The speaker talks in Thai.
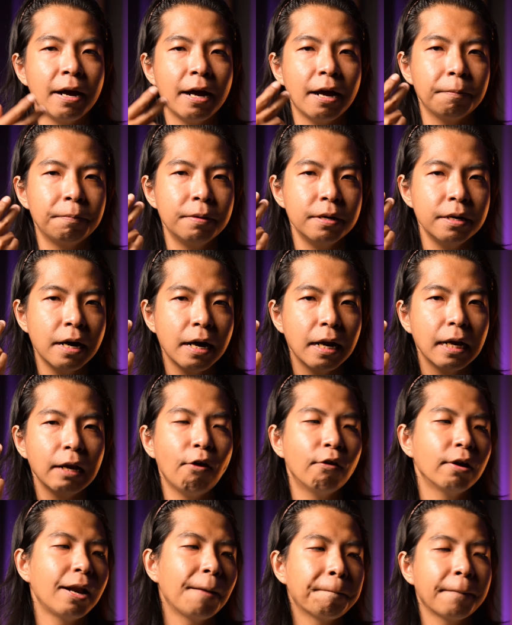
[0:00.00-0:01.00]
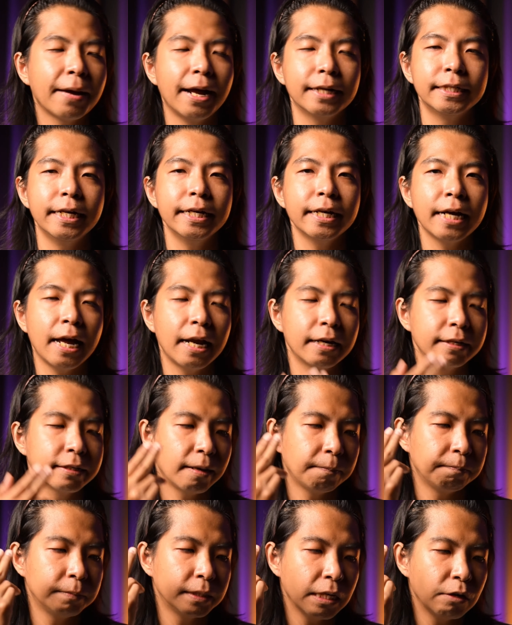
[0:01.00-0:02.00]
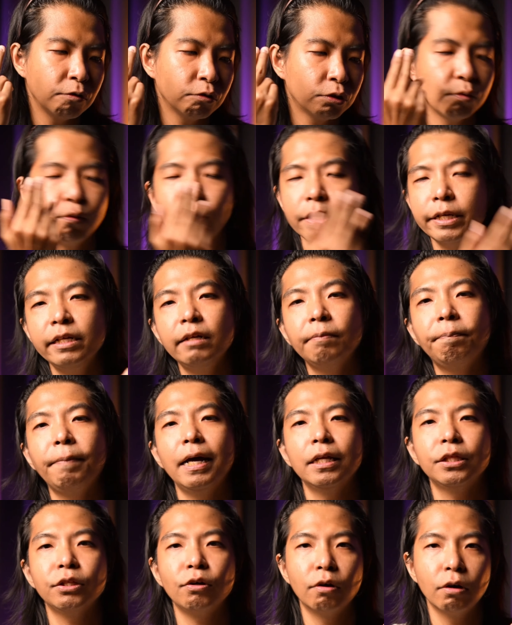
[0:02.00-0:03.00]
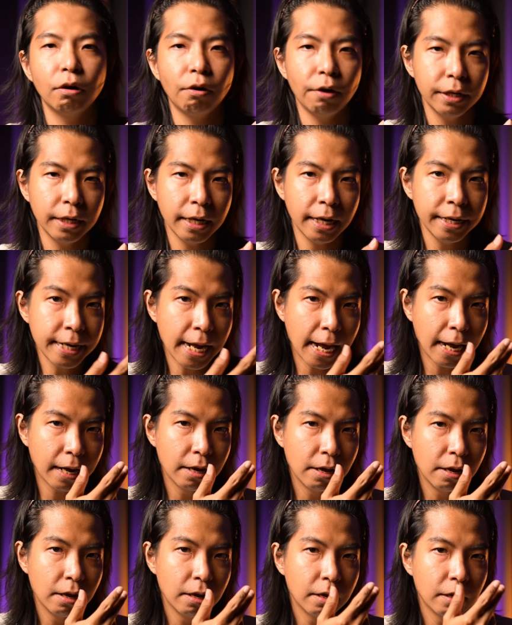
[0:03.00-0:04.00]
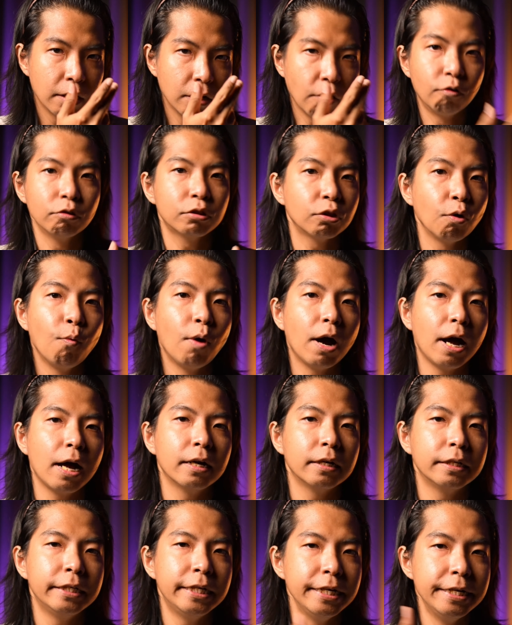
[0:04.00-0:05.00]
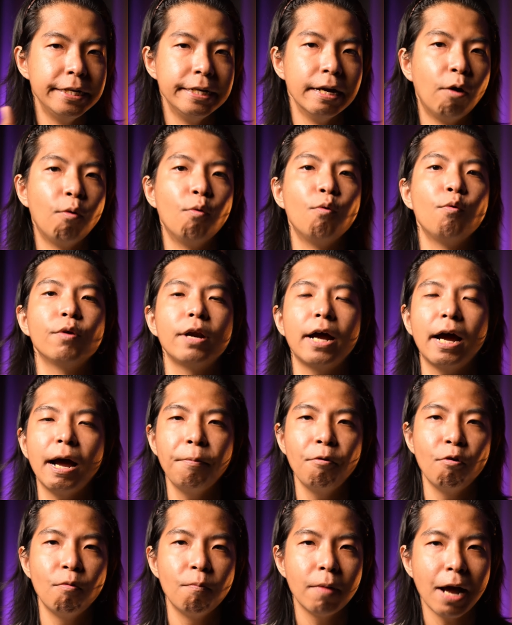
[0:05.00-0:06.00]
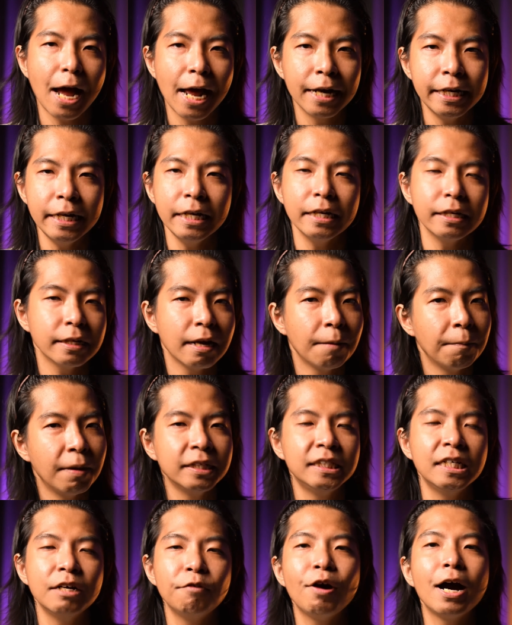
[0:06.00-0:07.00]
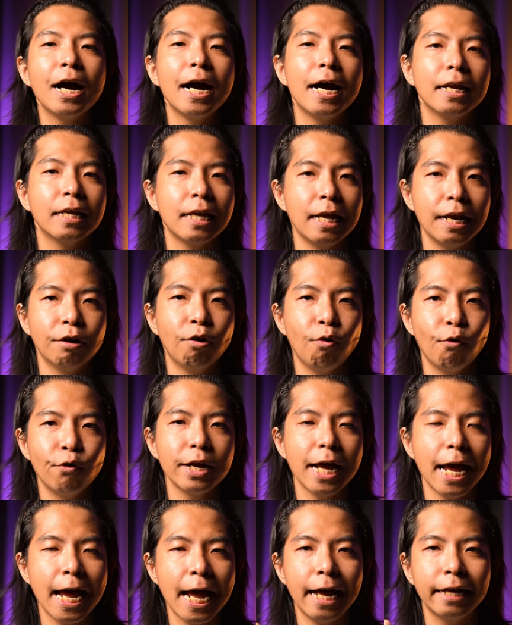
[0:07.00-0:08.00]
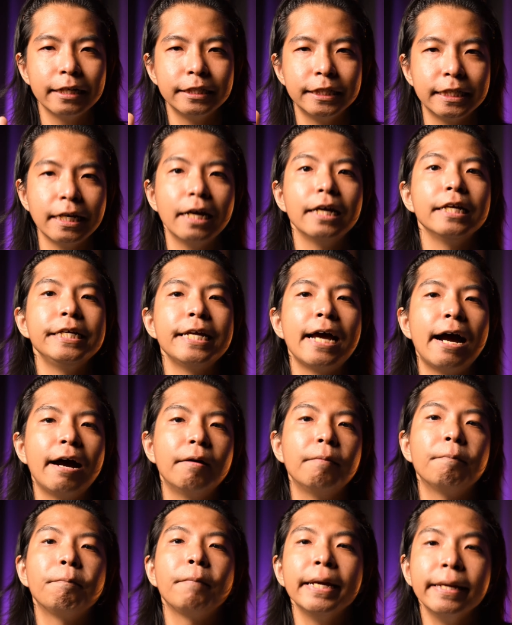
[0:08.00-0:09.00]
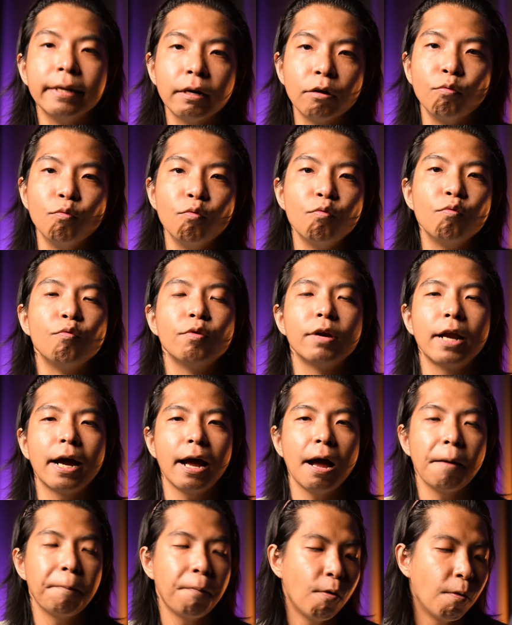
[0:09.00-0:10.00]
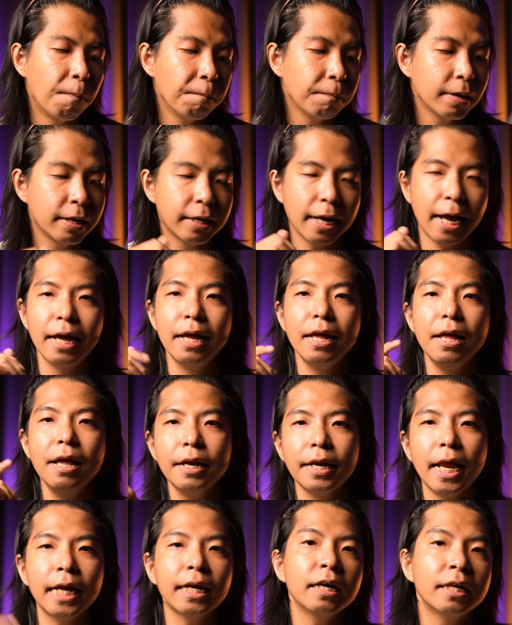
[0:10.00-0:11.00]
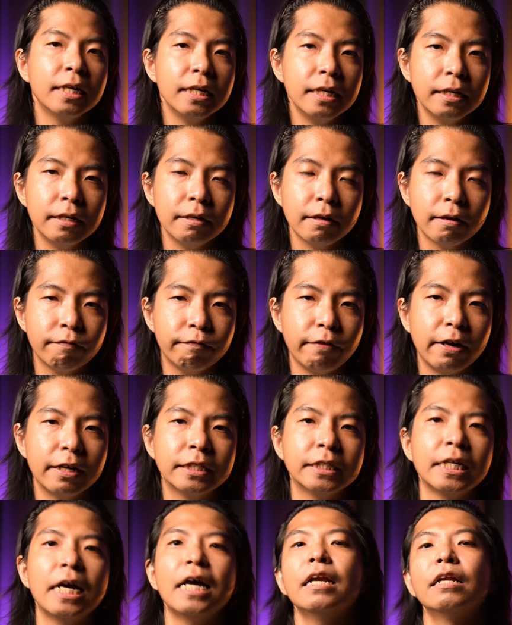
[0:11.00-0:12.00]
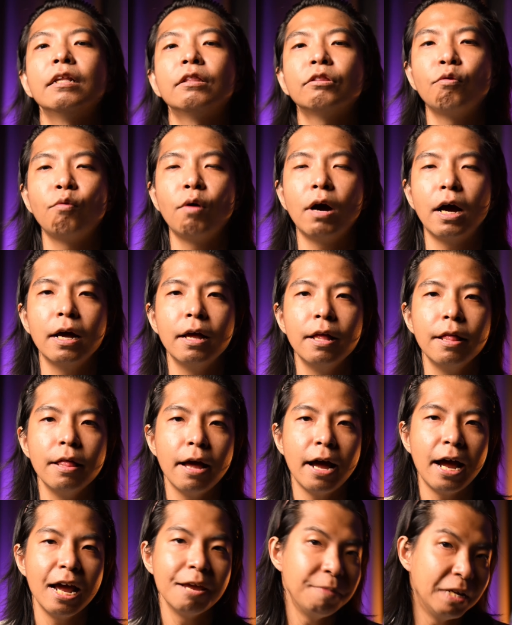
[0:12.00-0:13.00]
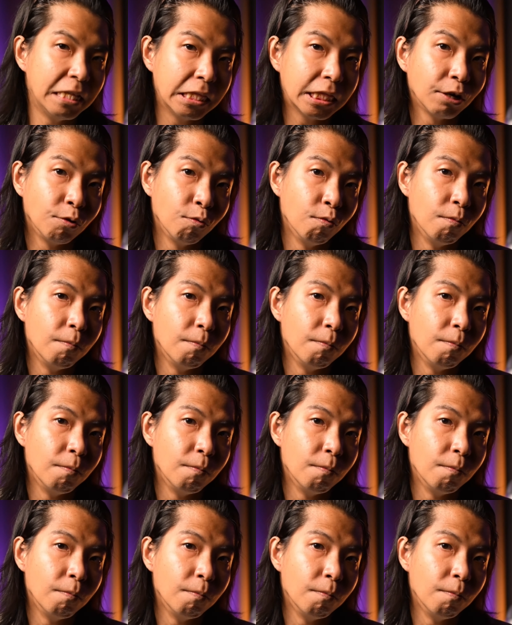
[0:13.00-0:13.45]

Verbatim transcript: มาเพื่อรองรับการใช้งานกับเจ้าตัว 28200 ได้อย่างลงตัวทีเดียวนะครับผมอันนี้นาเบิร์ตเชื่อว่าหลายคนอาจจะยังไม่รู้นะครับผมนะนั่นก็คือฟังก์ชันตัวไฮบริดซู